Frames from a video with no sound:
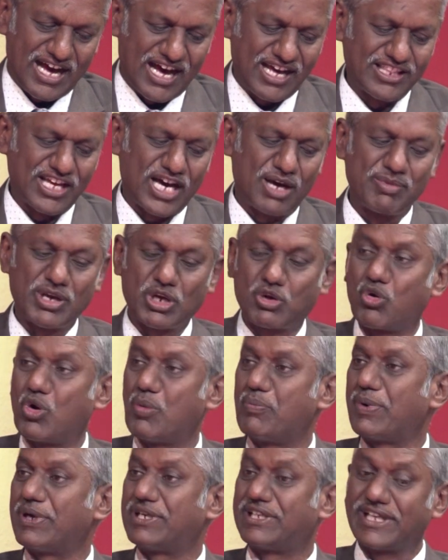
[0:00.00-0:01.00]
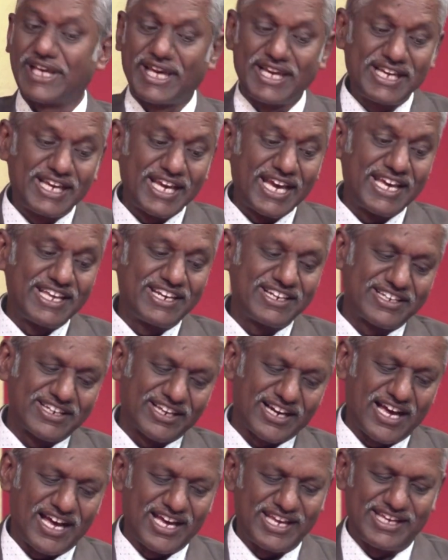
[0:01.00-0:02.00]
ஆதாமை கூப்பிட்டு எங்கே
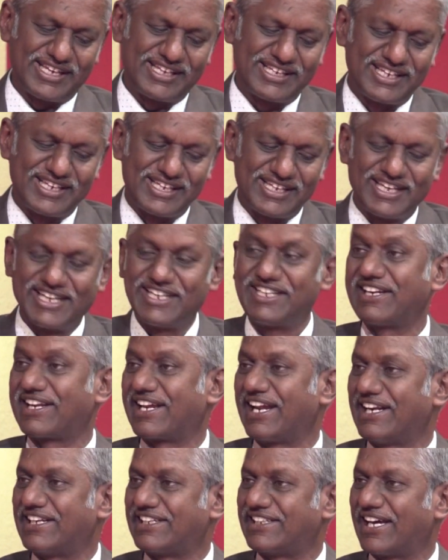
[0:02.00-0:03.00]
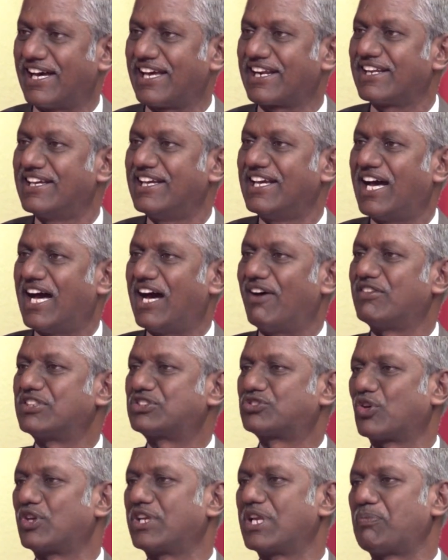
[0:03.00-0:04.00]
இருக்கிறாய் என்று கேட்டார் அவன்
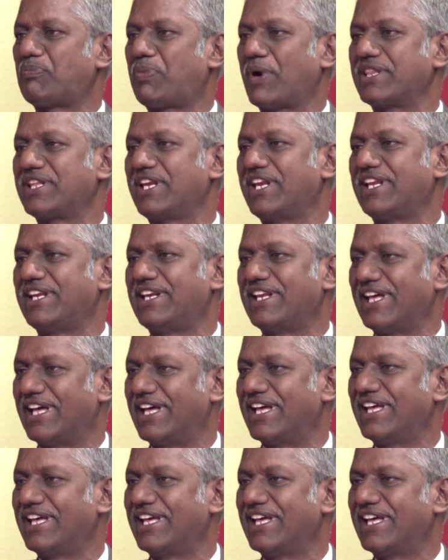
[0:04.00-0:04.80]
சொன்ன பதில் என்ன